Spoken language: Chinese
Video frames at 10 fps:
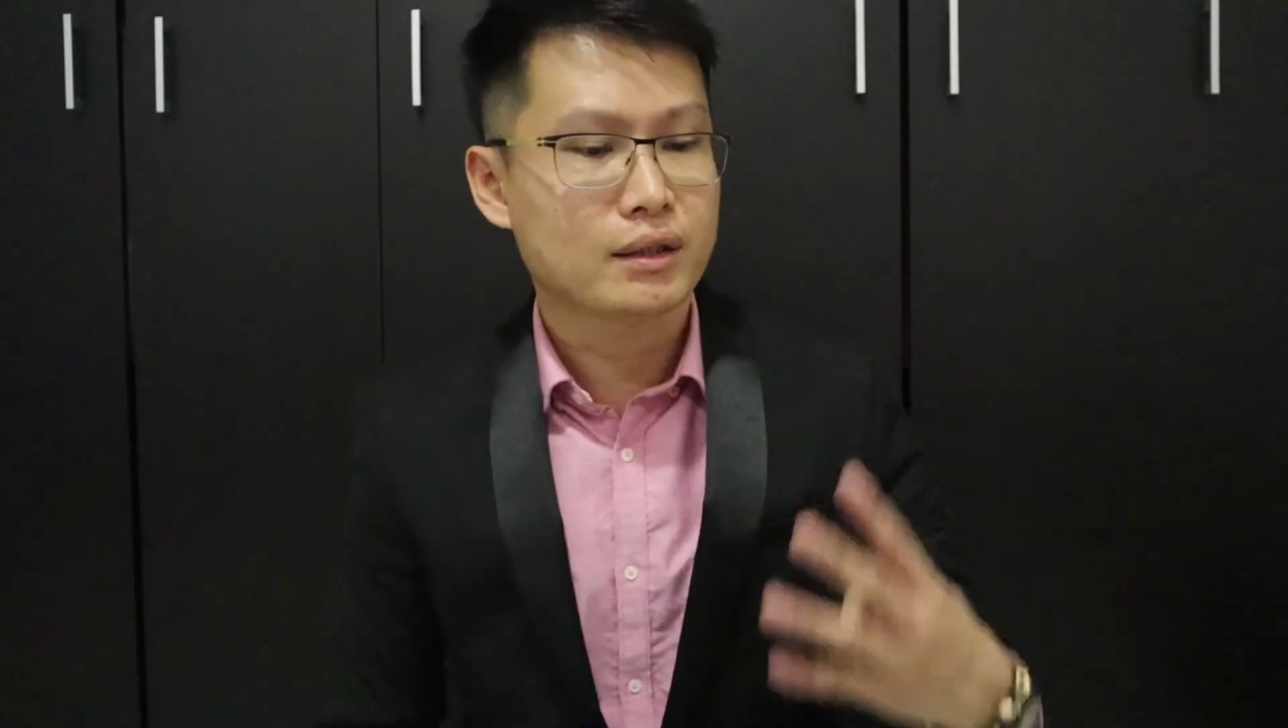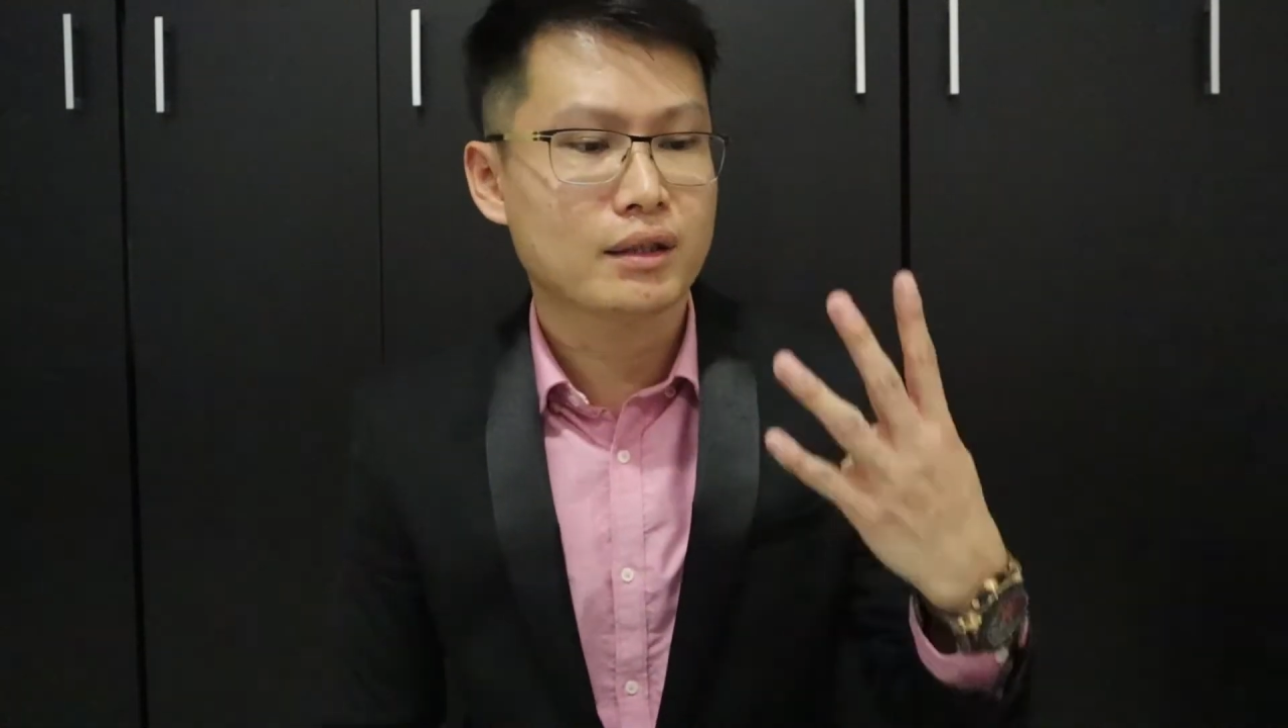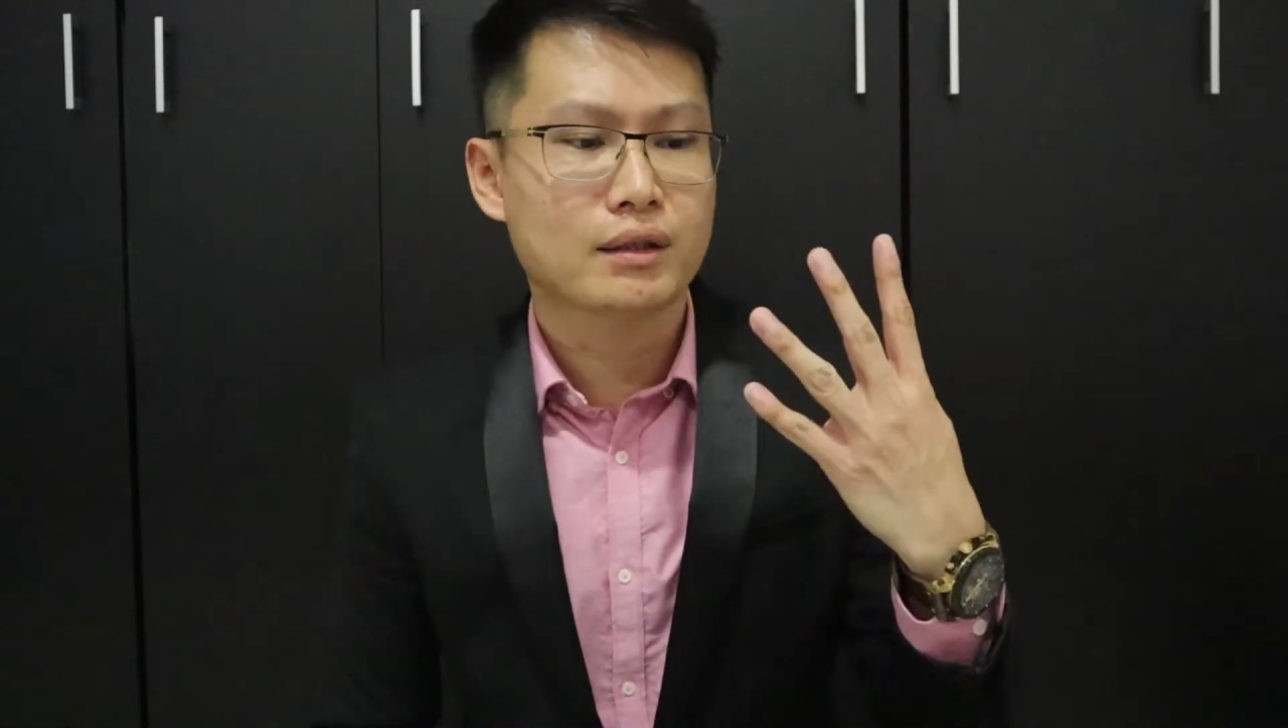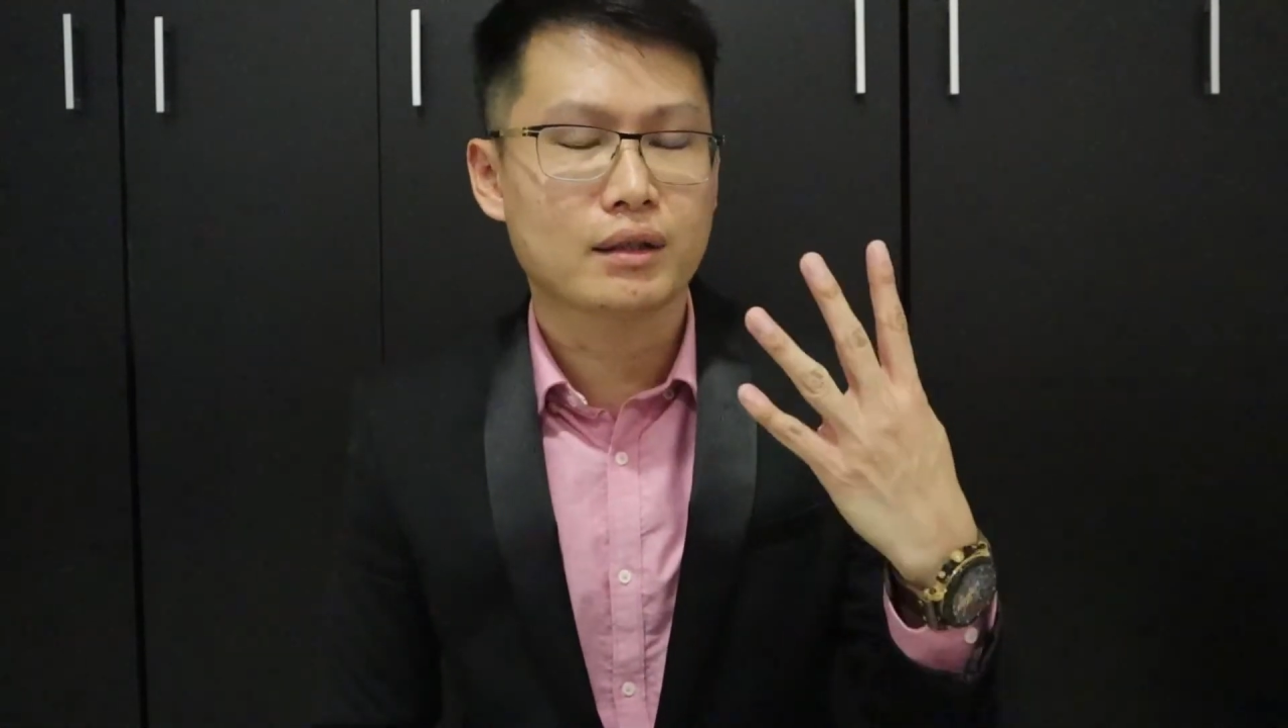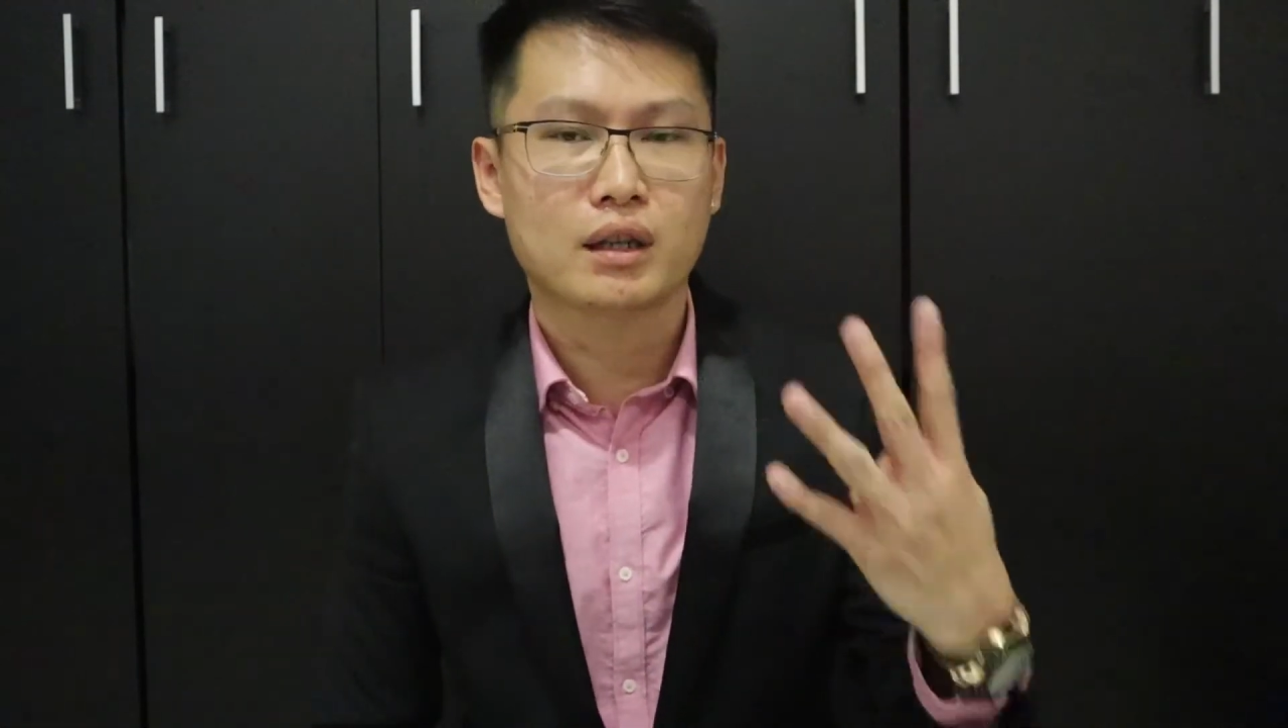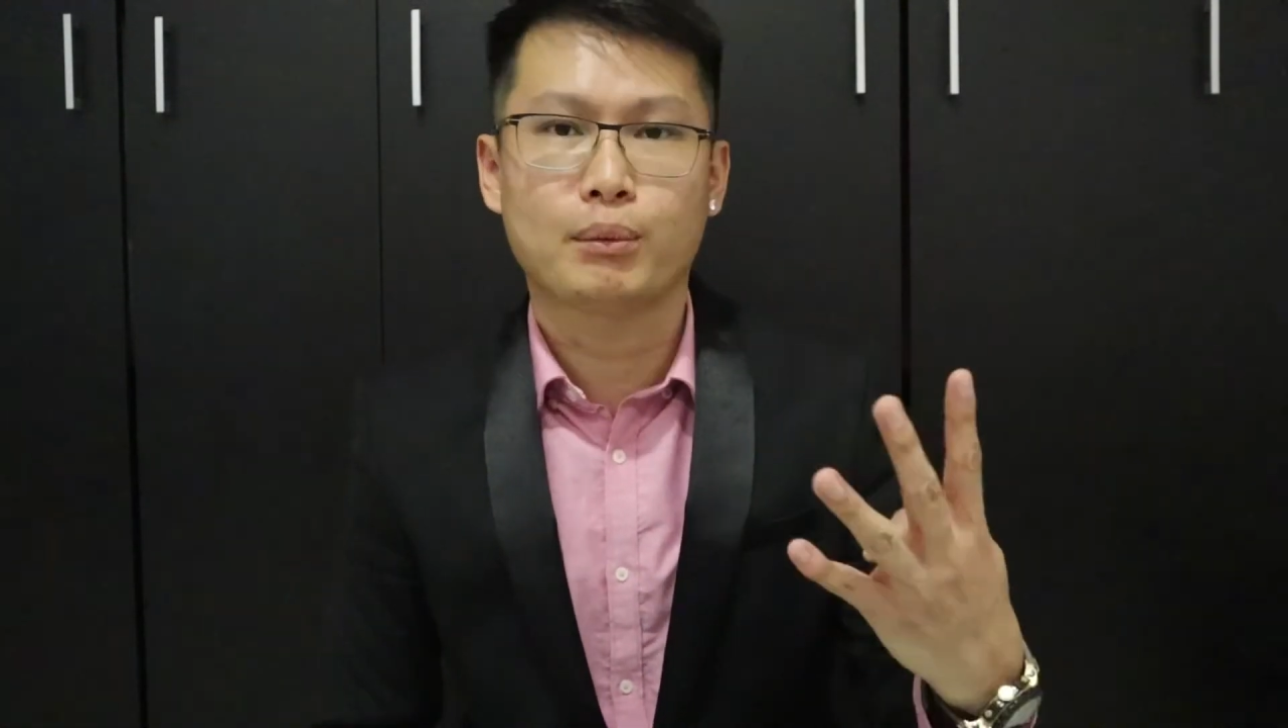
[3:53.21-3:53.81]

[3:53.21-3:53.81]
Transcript: 这四个